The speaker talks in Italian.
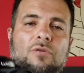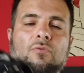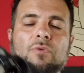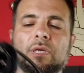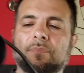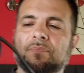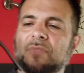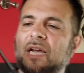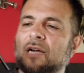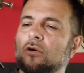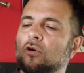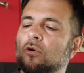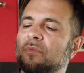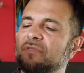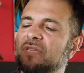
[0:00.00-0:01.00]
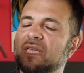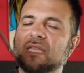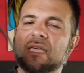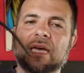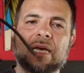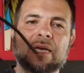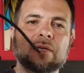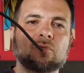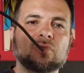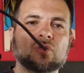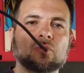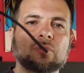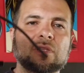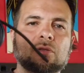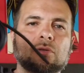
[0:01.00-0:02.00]
eccoci qui. Ecco, come vedete in
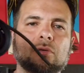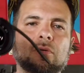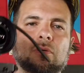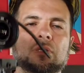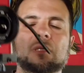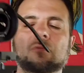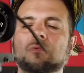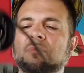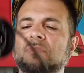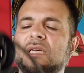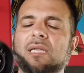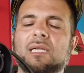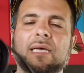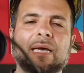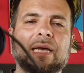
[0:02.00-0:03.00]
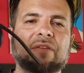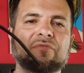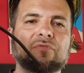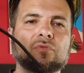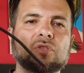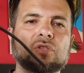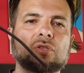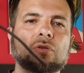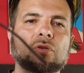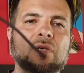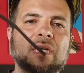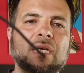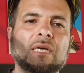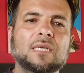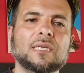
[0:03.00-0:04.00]
questo momento il wheel è in
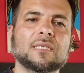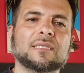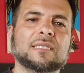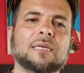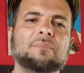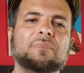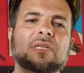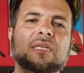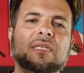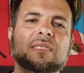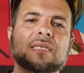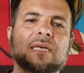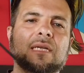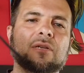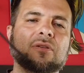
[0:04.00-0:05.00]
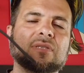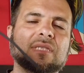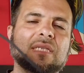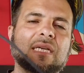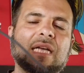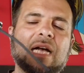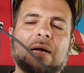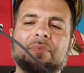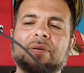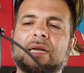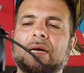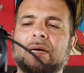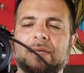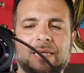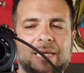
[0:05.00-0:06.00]
funzione, stabilizza la nostra
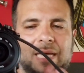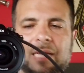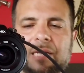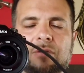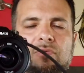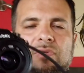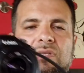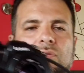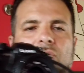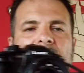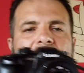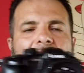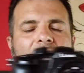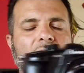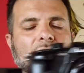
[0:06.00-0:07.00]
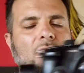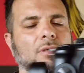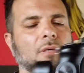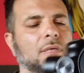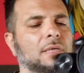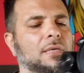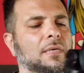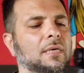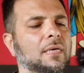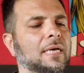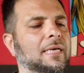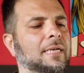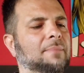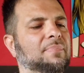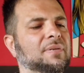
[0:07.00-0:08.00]
camera che in questo caso eh,
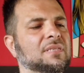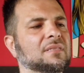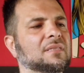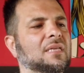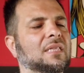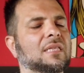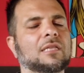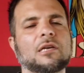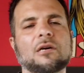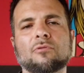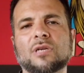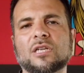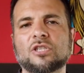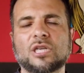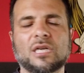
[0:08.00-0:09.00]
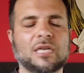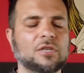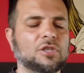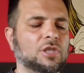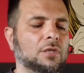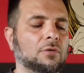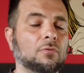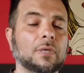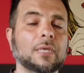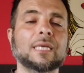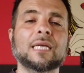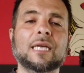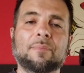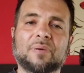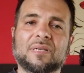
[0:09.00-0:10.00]
è rappresentata da una GH5
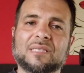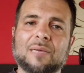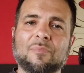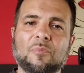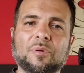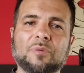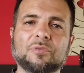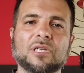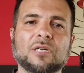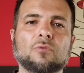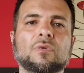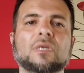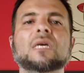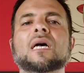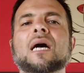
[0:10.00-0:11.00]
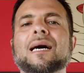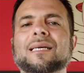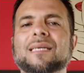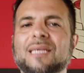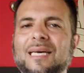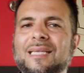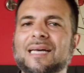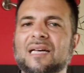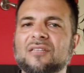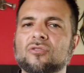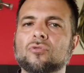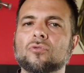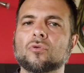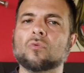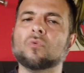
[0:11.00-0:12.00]
e partiamo proprio da qui, a chi è
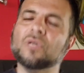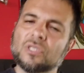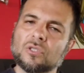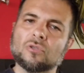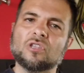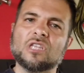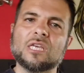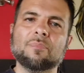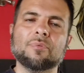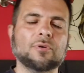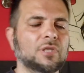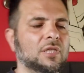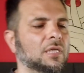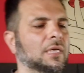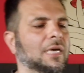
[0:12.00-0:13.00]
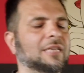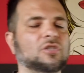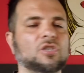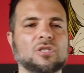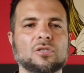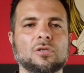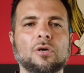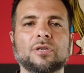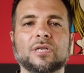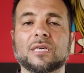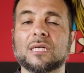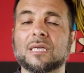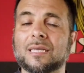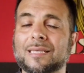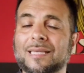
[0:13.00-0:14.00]
adatto questo tipo di accessorio, a
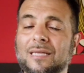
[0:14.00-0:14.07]
chi